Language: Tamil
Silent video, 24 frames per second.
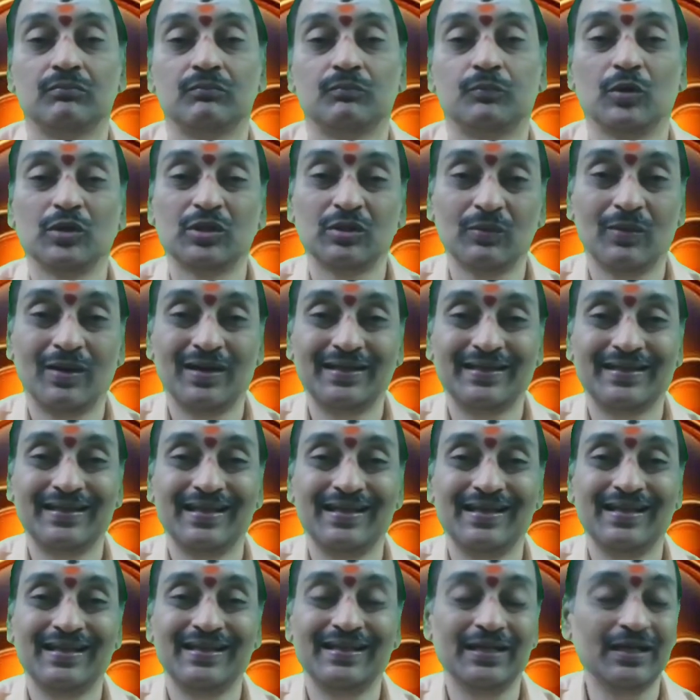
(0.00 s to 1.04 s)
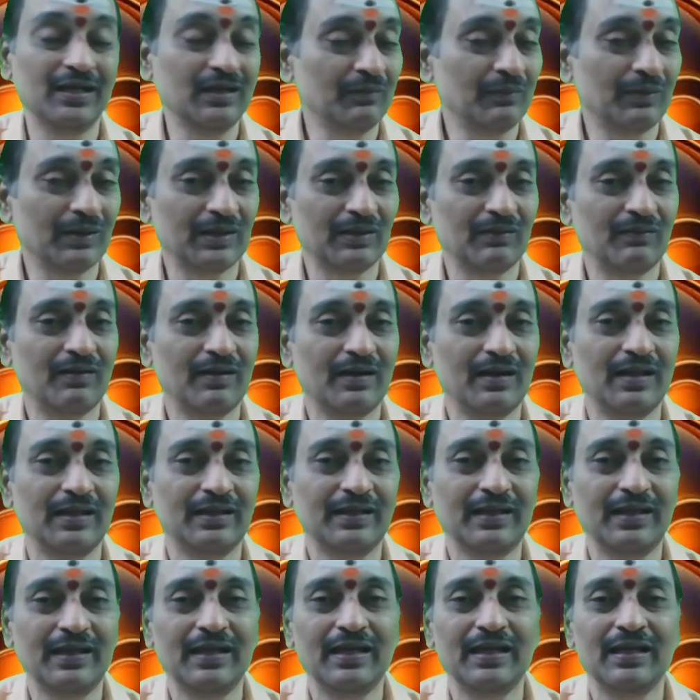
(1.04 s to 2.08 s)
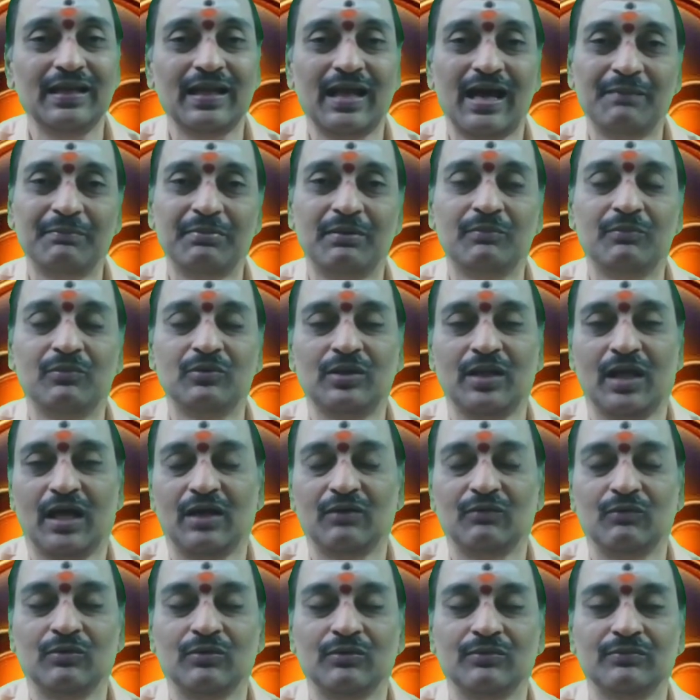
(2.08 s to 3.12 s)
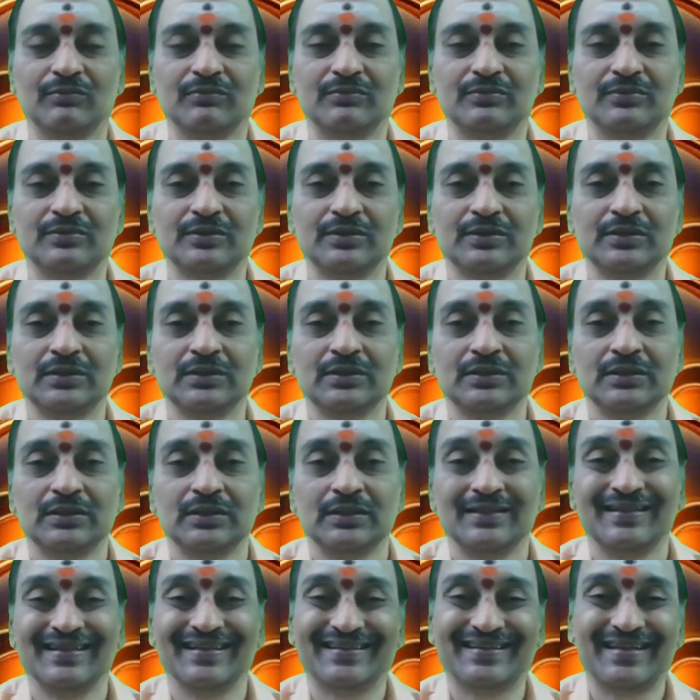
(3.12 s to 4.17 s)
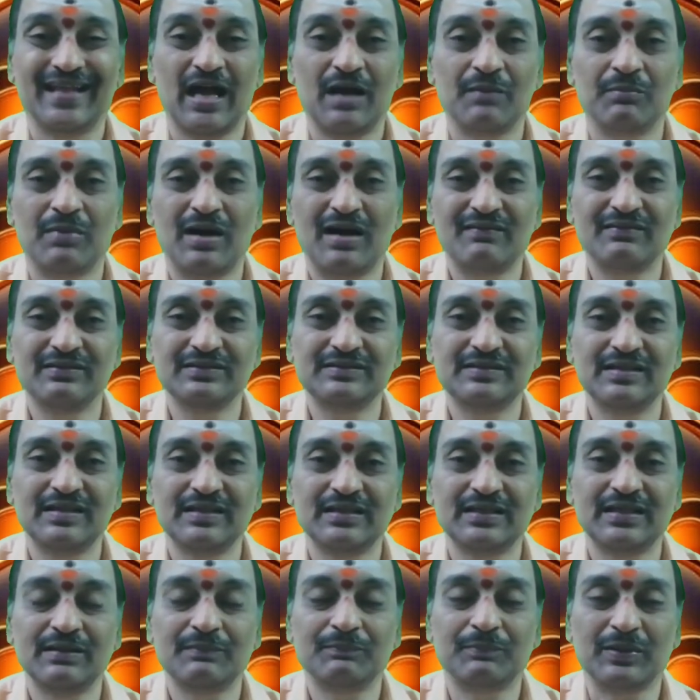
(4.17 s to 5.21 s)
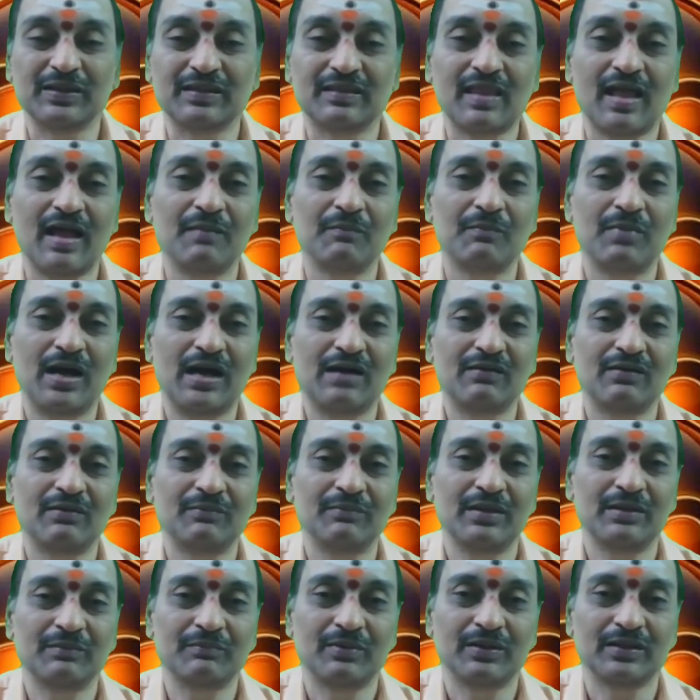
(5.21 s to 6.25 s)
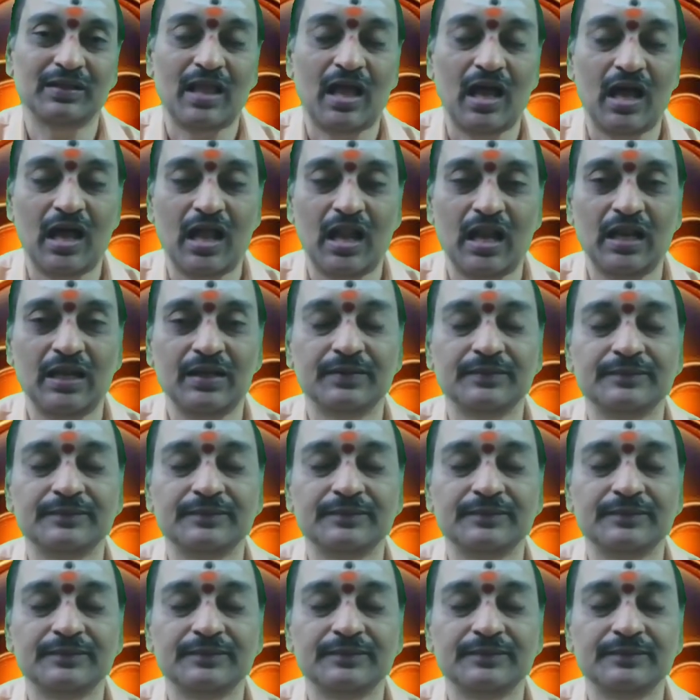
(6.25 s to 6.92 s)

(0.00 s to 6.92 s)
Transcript: பொது வாழ்க்கையில் ஈடுபடுறவங்களுக்கு லாபம் உண்டாகும் எட்டாம் பாவத்திற்கு பத்தாம் பாவம் என்பதால்